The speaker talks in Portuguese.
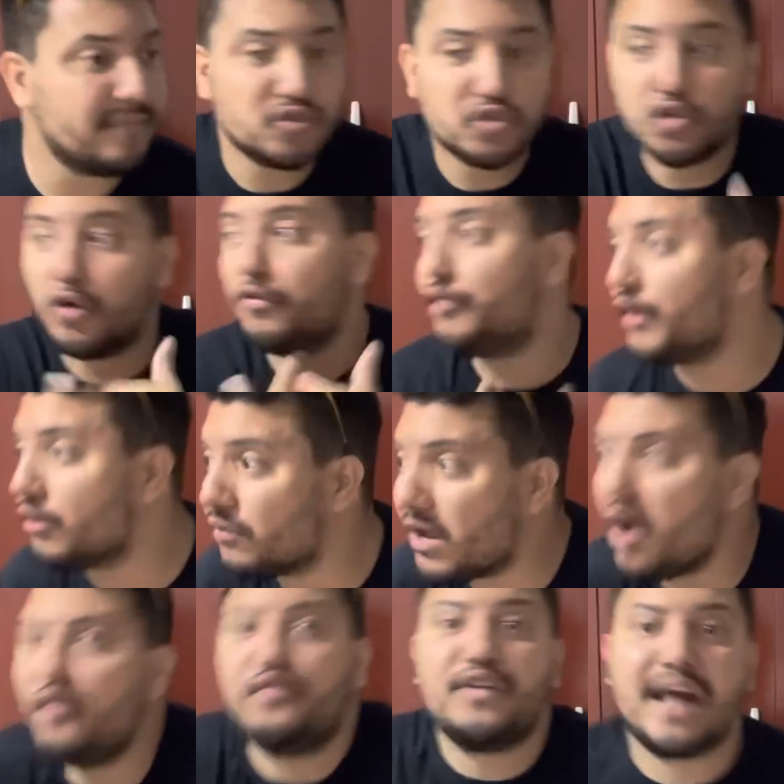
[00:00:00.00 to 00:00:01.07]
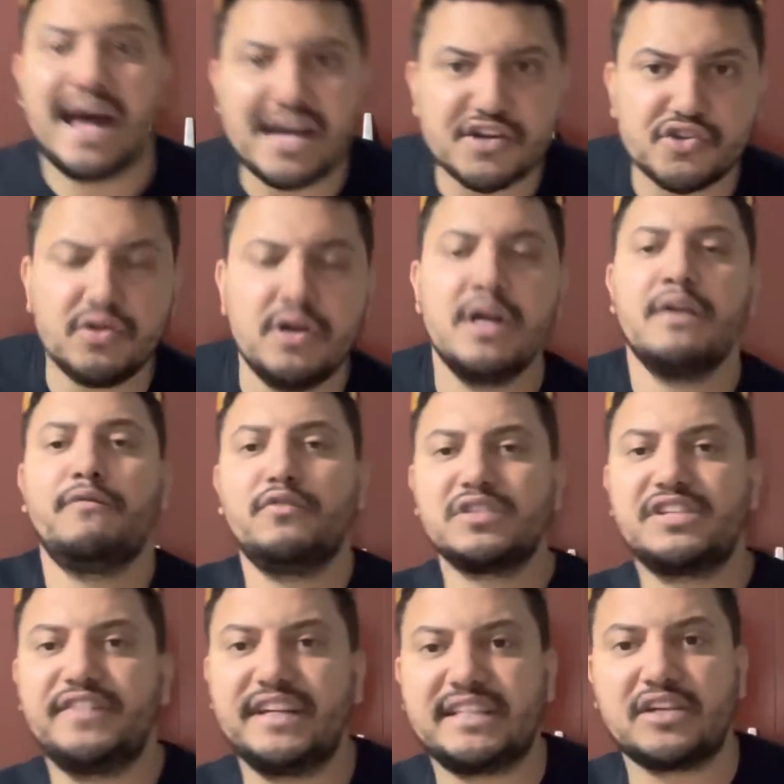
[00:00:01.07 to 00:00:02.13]
sofrer um naufrágio, você
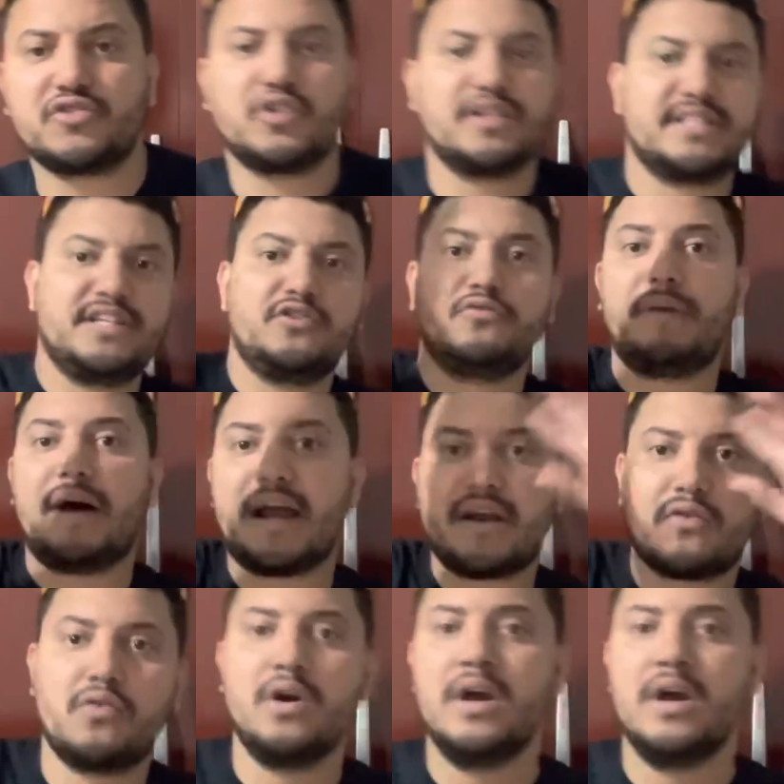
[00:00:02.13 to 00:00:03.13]
vai estar sozinho no barco,